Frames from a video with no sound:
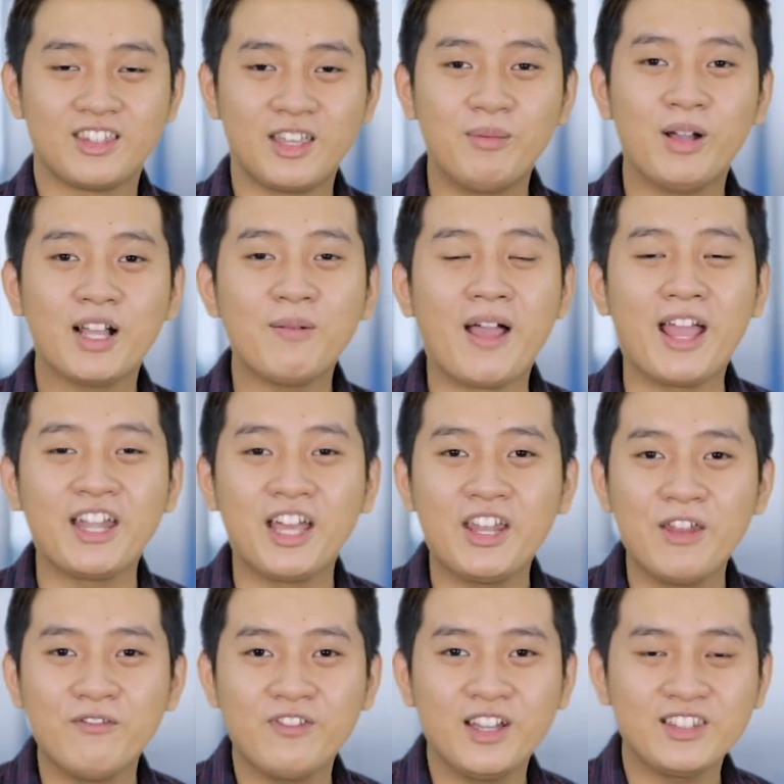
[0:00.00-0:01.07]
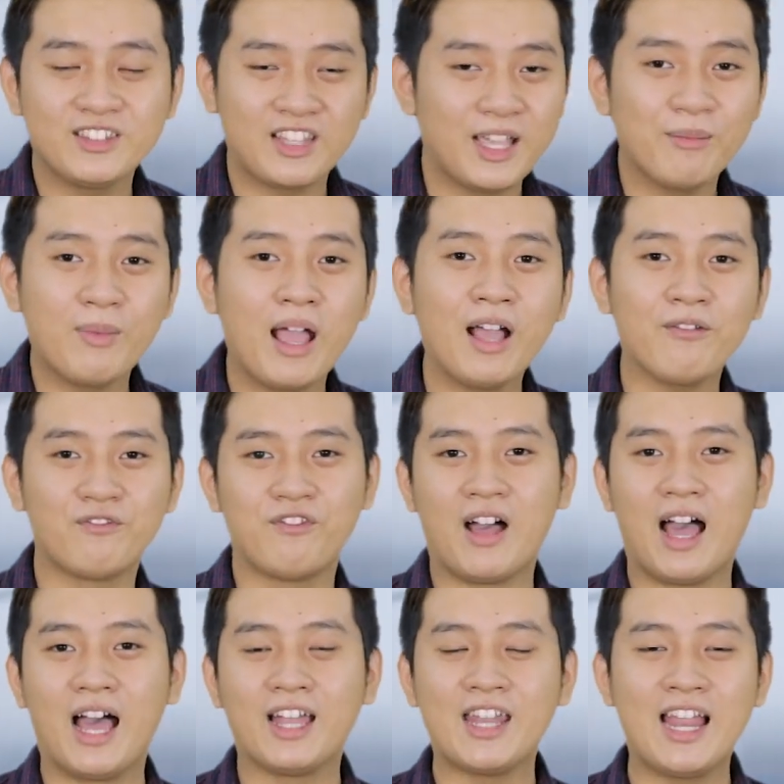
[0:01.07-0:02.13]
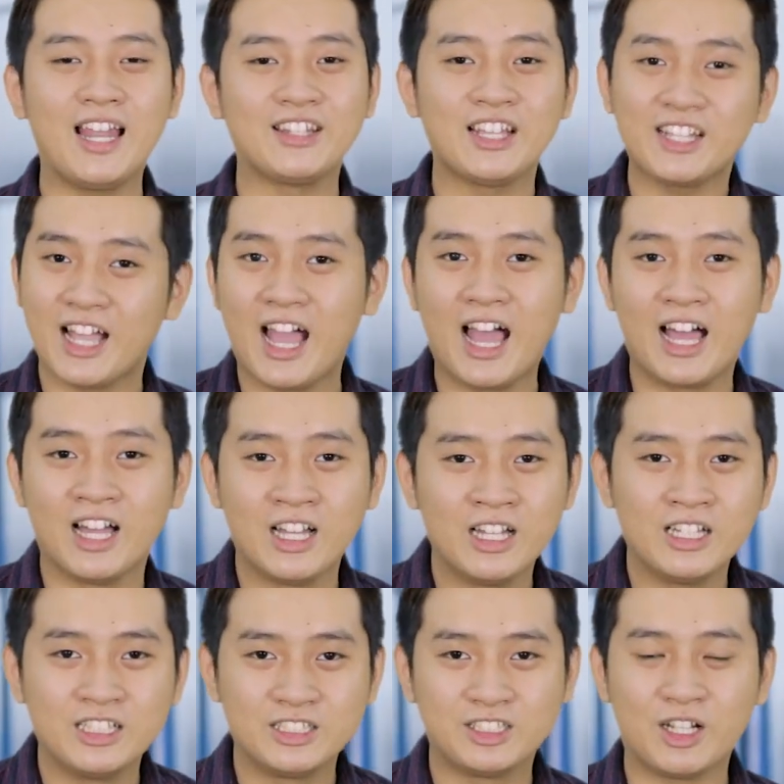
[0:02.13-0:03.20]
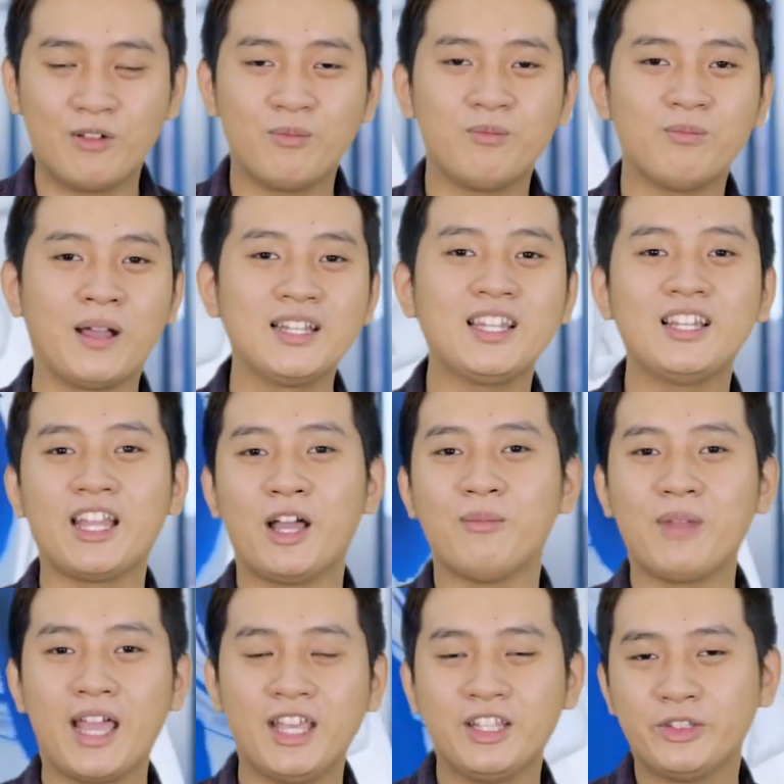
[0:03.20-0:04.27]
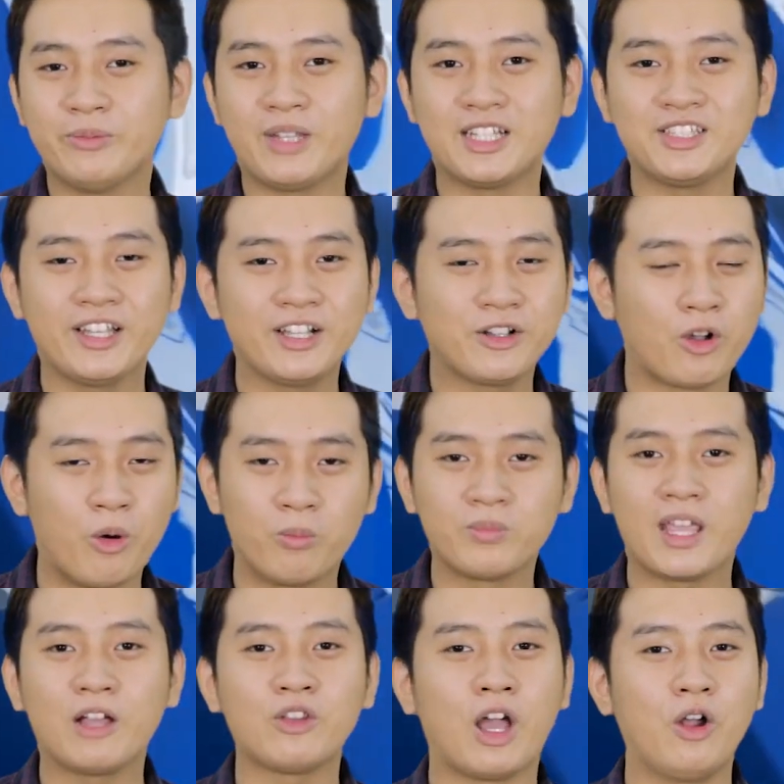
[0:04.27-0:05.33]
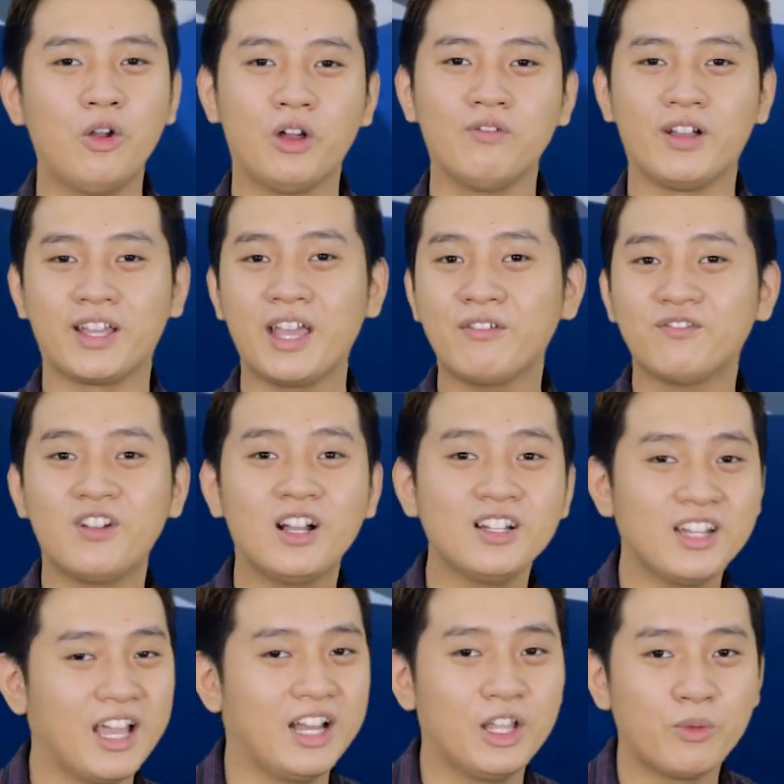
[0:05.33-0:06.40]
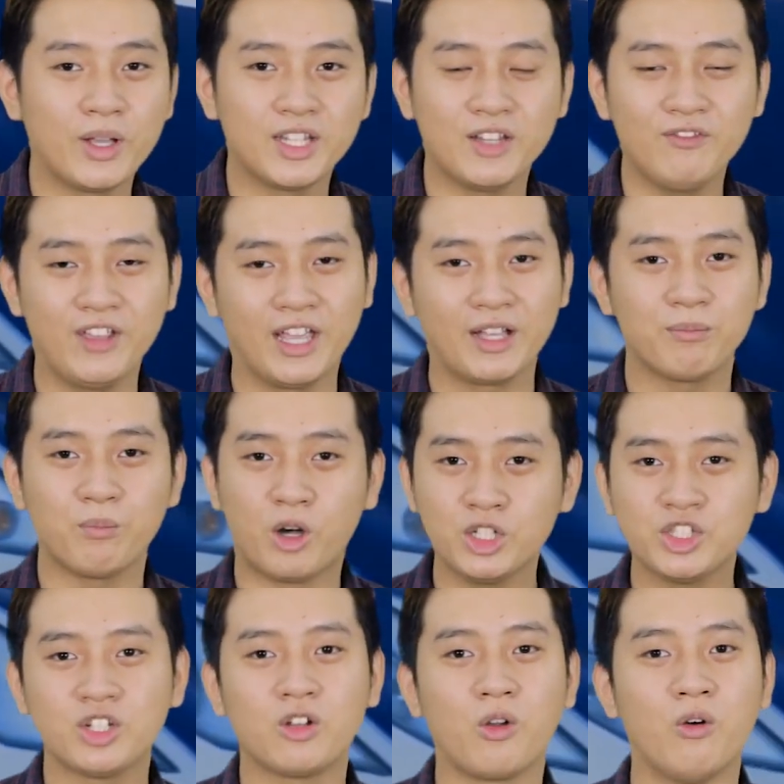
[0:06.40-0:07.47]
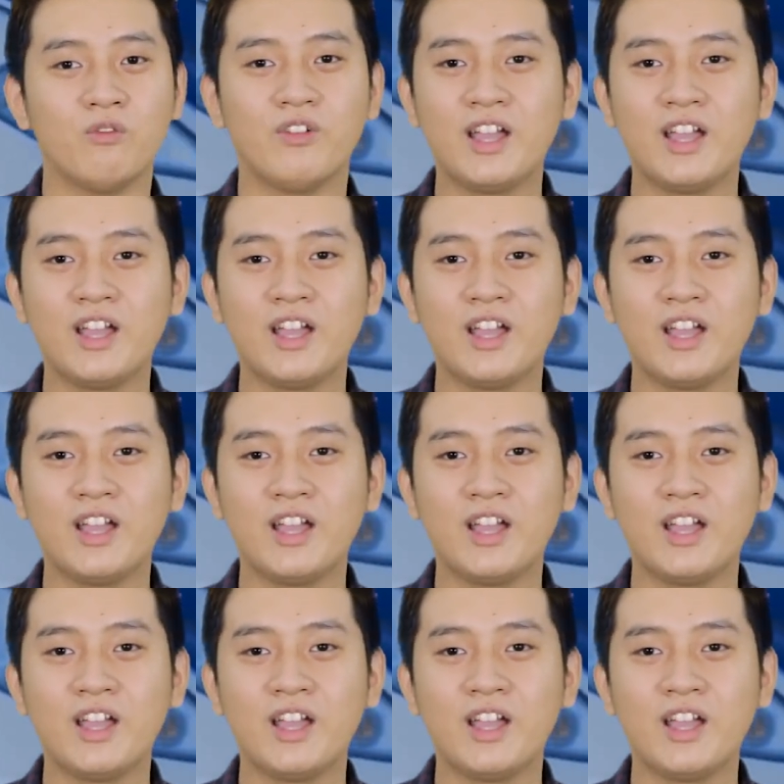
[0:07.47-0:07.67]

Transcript: Chào mừng các bạn đã đến với Thế Mát và đây là Thế Ca. Trong bản tin ngày hôm nay, chúng ta sẽ cùng nhau thảo luận về các vấn đề liên quan đến việc Bosch cùng